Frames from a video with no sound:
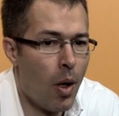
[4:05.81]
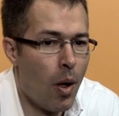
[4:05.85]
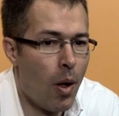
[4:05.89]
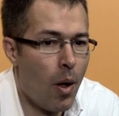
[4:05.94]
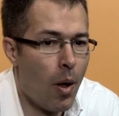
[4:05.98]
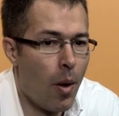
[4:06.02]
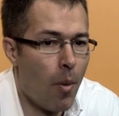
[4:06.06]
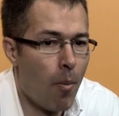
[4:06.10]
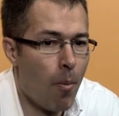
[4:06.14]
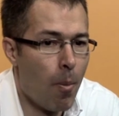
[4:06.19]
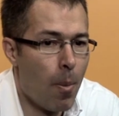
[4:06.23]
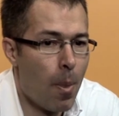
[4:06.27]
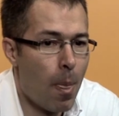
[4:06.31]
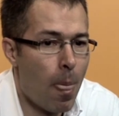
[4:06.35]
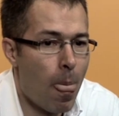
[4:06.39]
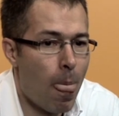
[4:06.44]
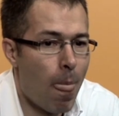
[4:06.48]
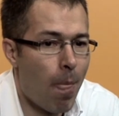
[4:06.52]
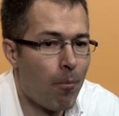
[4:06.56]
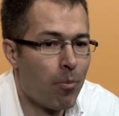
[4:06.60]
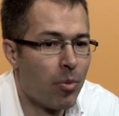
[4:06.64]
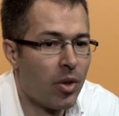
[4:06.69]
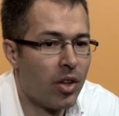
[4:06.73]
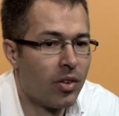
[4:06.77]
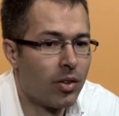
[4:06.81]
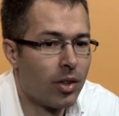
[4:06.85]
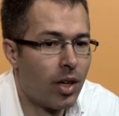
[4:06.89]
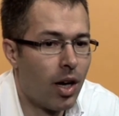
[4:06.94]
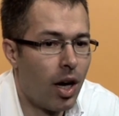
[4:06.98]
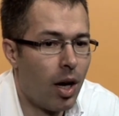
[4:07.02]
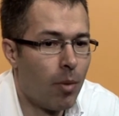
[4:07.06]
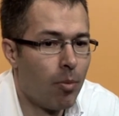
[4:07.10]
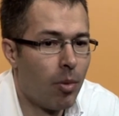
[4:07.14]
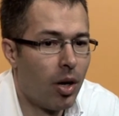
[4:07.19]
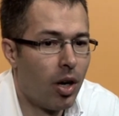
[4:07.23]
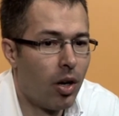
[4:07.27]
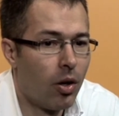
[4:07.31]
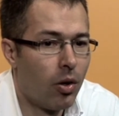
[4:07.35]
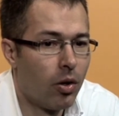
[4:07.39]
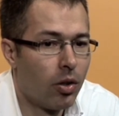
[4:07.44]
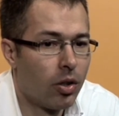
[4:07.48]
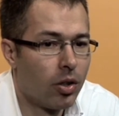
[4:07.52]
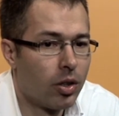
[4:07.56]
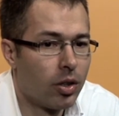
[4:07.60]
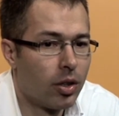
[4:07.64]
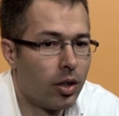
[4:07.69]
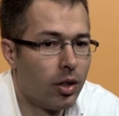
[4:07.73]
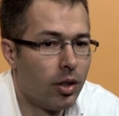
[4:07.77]
Ähm, es kam
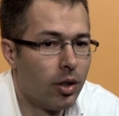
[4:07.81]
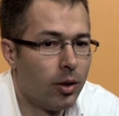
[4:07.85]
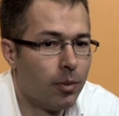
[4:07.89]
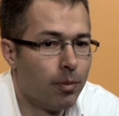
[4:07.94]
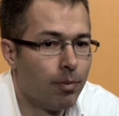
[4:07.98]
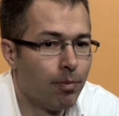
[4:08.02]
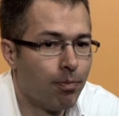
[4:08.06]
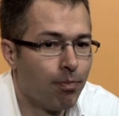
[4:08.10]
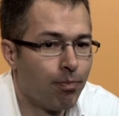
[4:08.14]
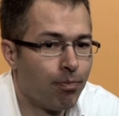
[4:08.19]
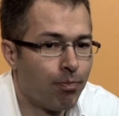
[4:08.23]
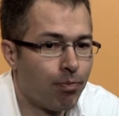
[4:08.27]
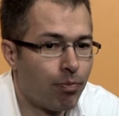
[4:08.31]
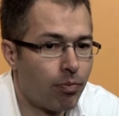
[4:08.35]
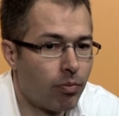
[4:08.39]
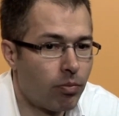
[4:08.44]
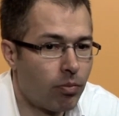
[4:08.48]
auch ähm,